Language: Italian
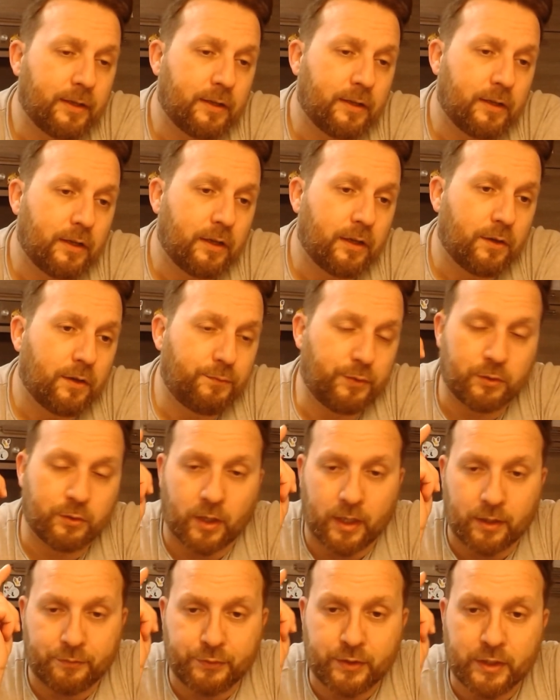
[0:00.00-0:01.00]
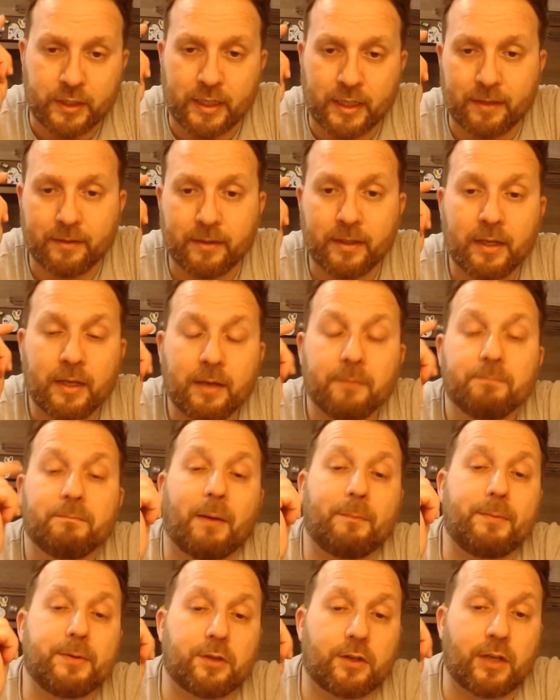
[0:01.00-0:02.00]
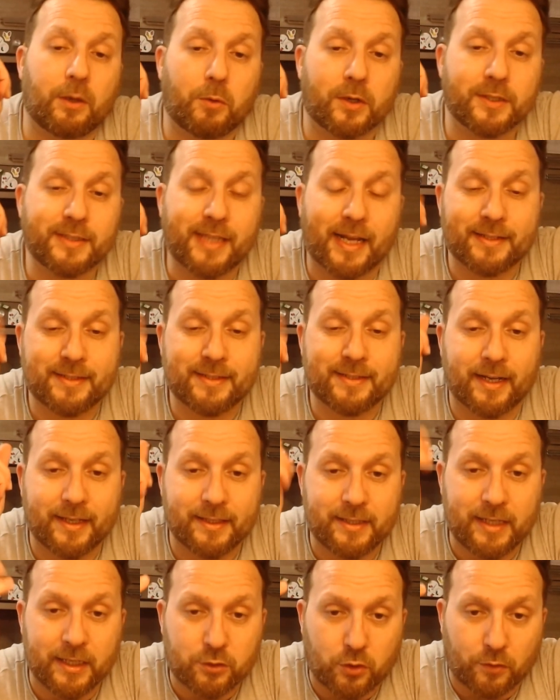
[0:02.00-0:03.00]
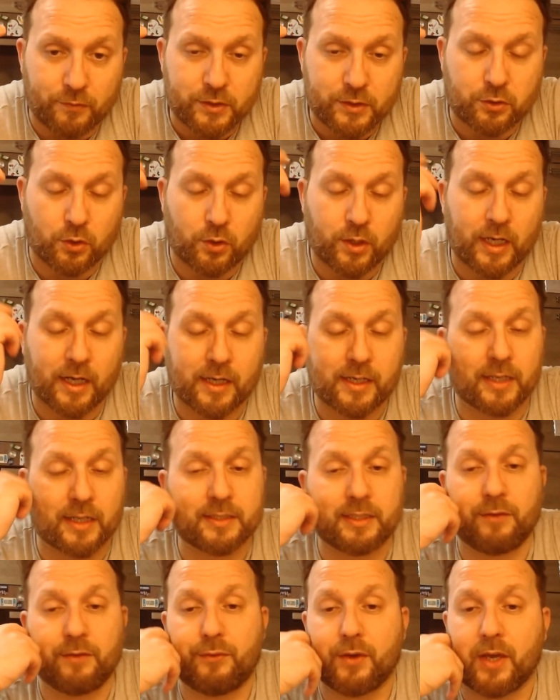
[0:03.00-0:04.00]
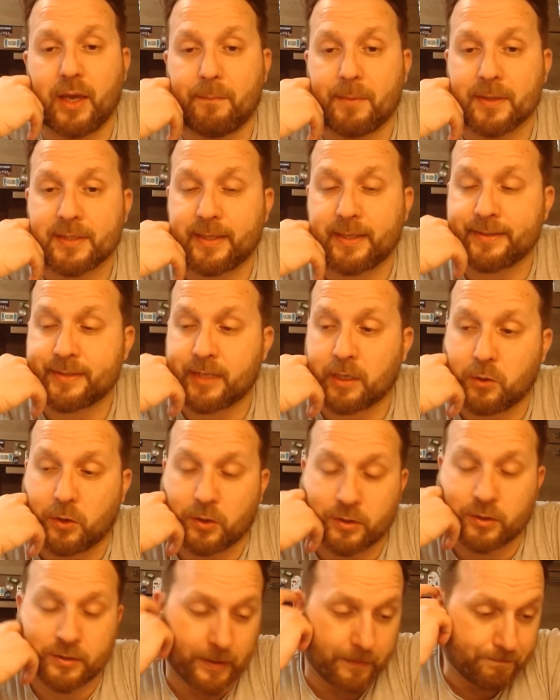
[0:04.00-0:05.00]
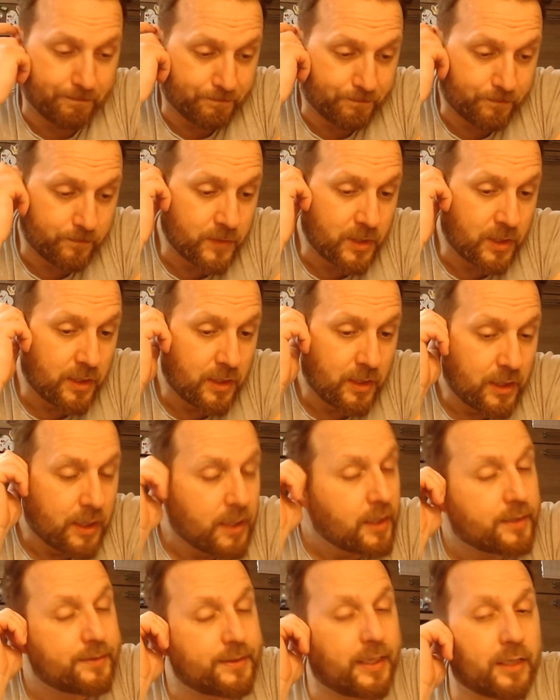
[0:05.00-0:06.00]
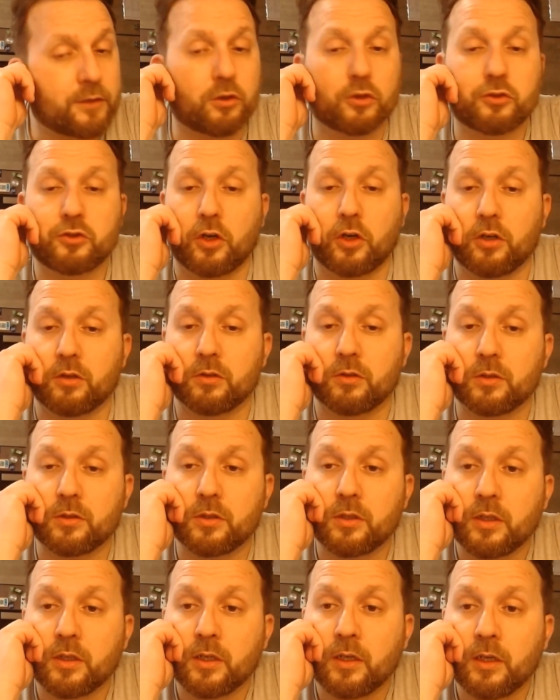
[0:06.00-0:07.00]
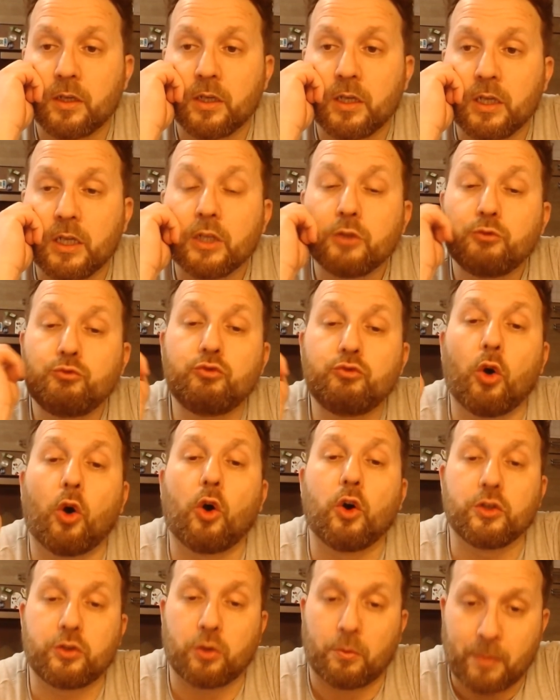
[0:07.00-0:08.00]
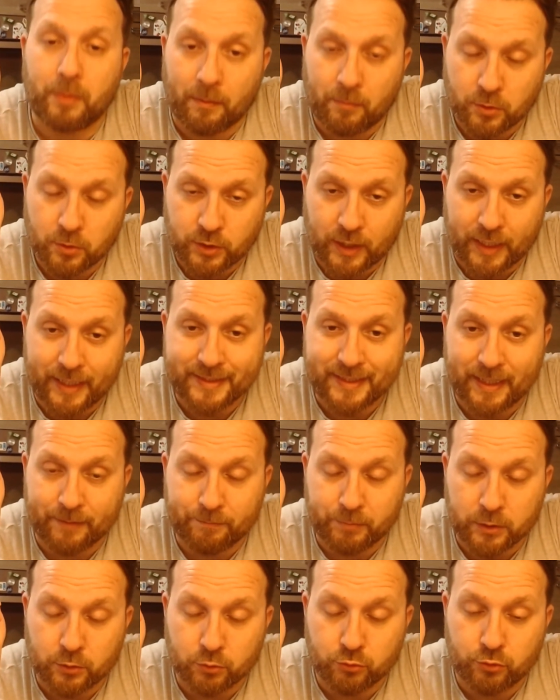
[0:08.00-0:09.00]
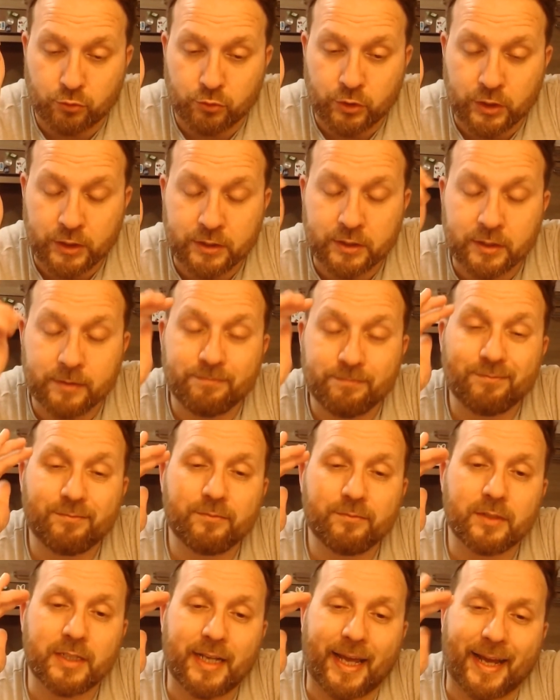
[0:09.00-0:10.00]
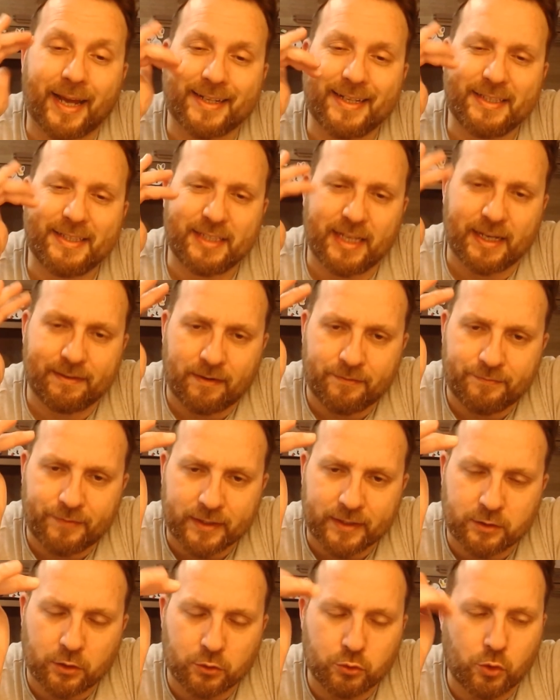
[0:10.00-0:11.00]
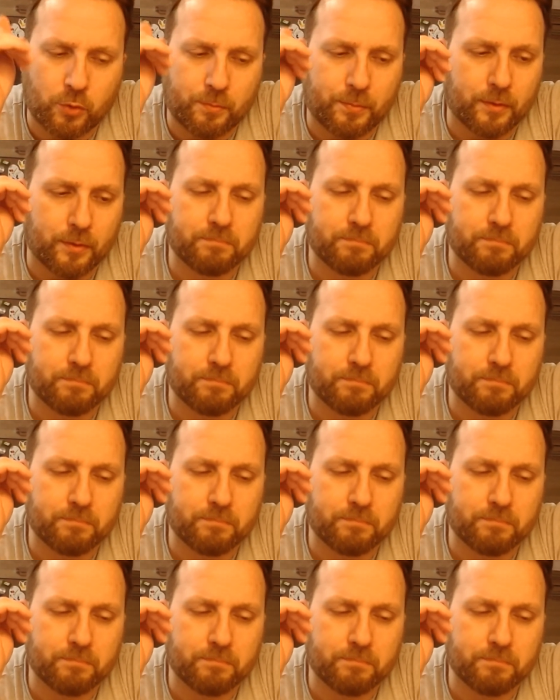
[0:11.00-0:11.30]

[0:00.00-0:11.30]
fino alla fine, ma bisogna guardarsi anche dietro visto che la classifica è abbastanza corta. Detto ciò, noi dobbiamo stare sempre tutti uniti, la critica va fatta dopo,